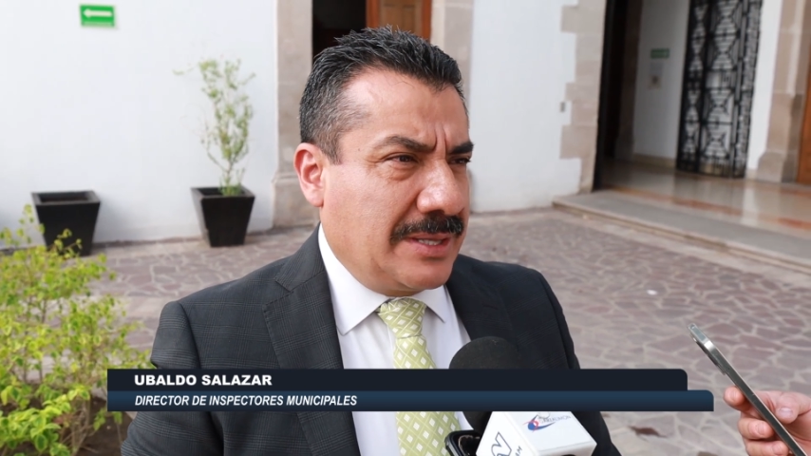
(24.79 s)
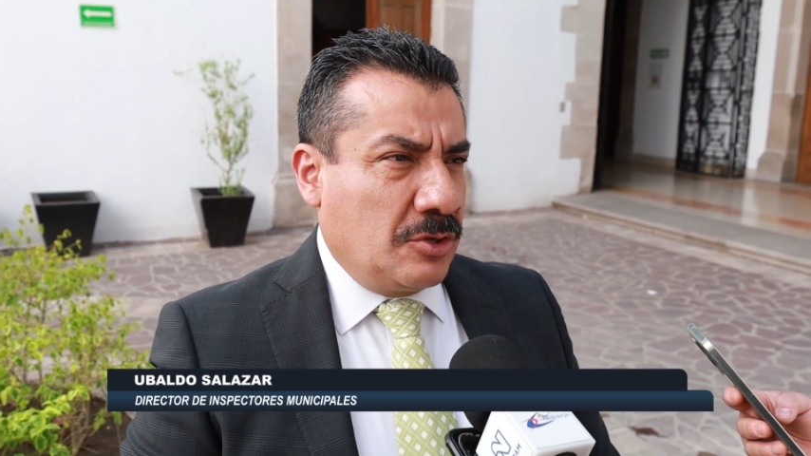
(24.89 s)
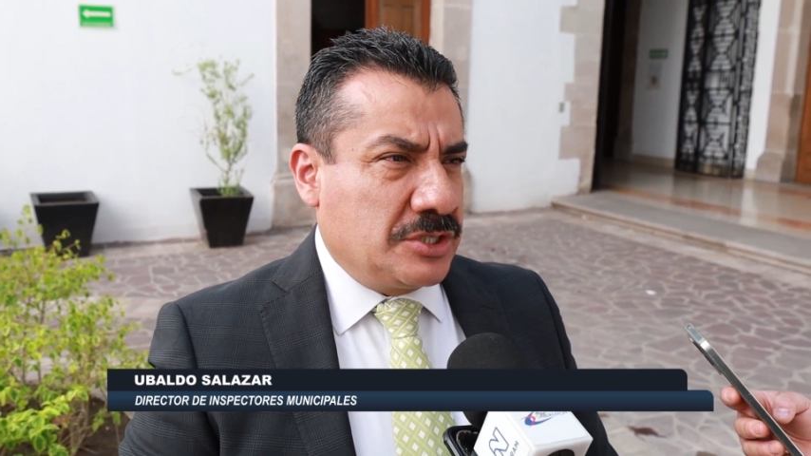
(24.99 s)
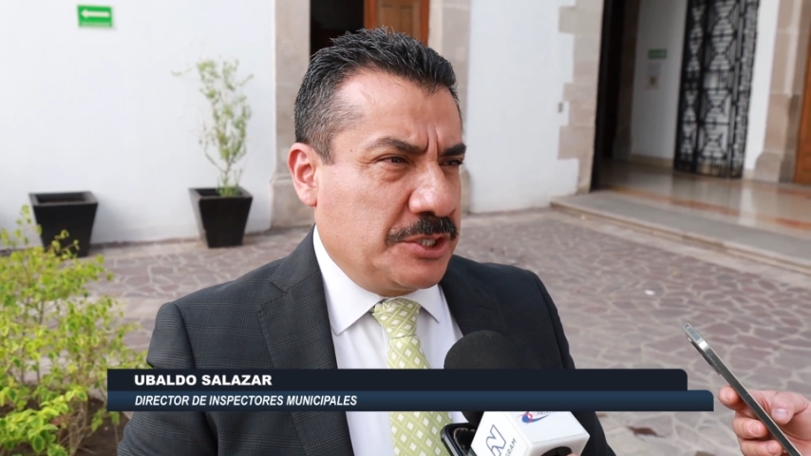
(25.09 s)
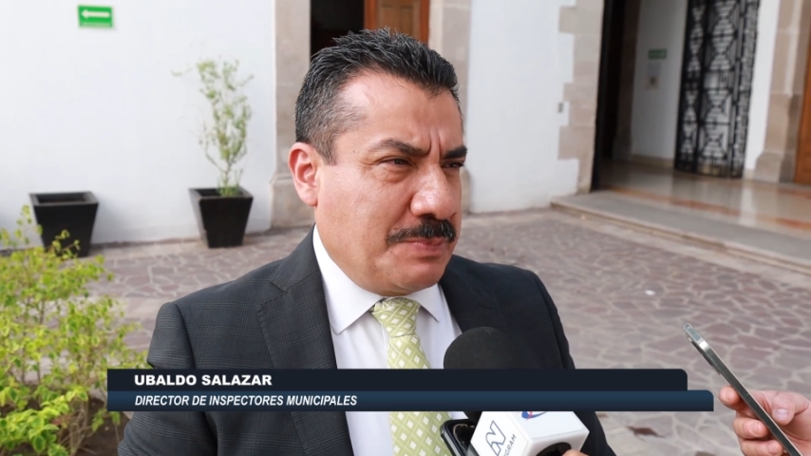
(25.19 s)
van
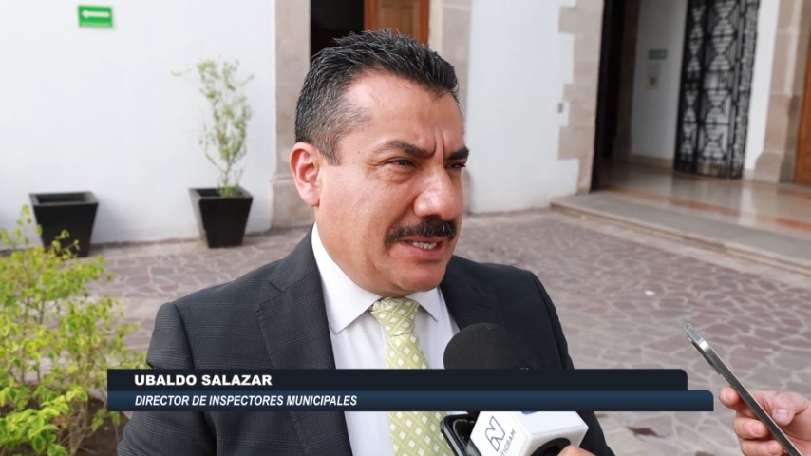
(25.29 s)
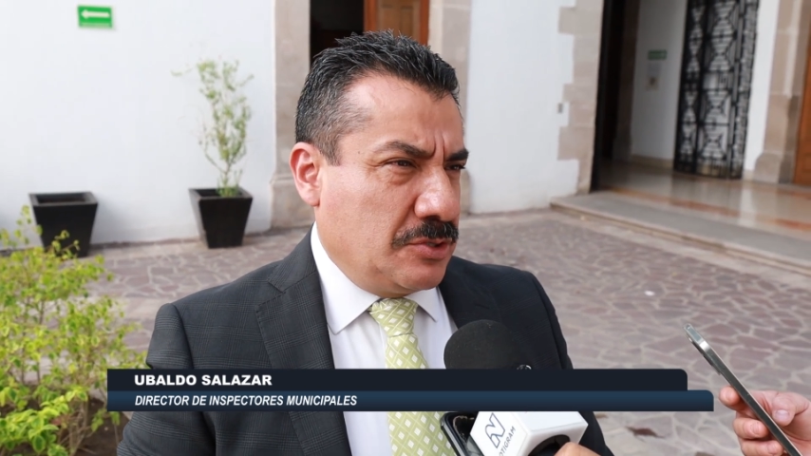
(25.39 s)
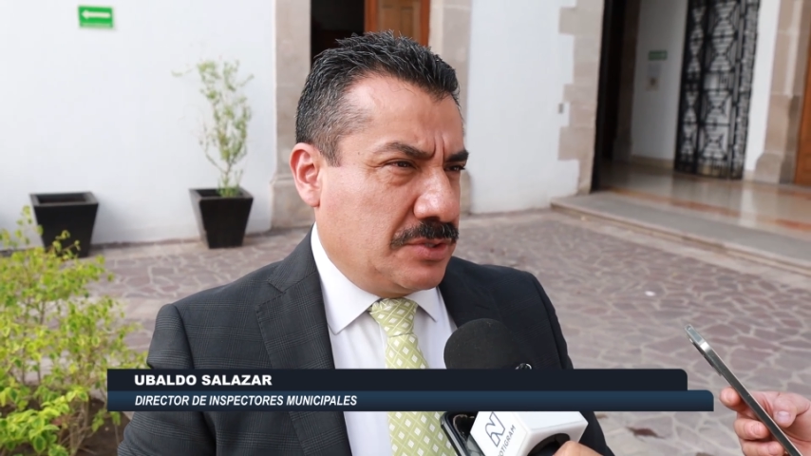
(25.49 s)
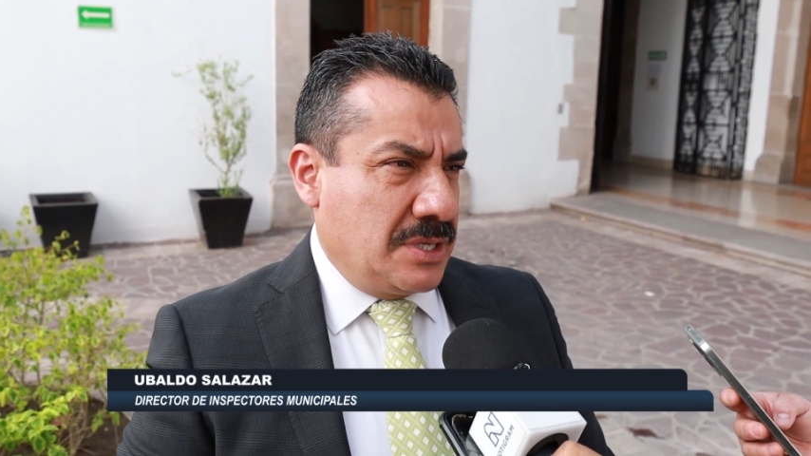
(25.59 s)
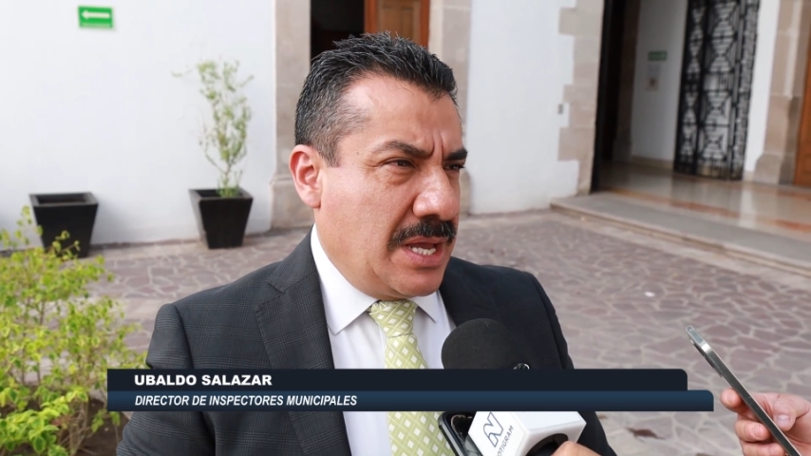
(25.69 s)
dos
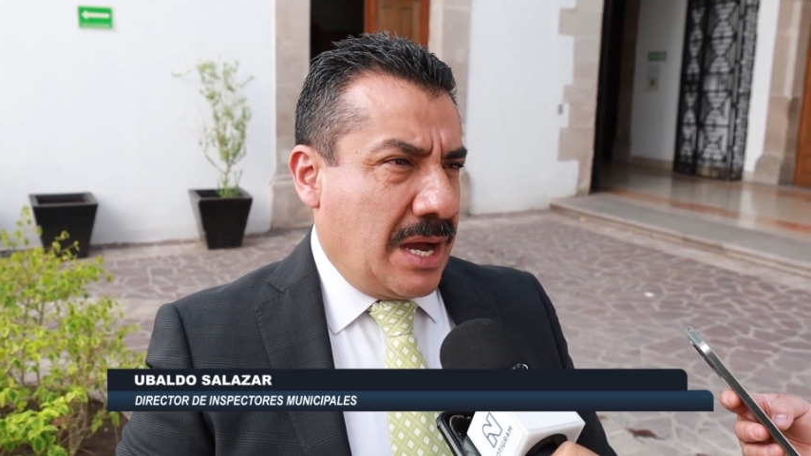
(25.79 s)
espacios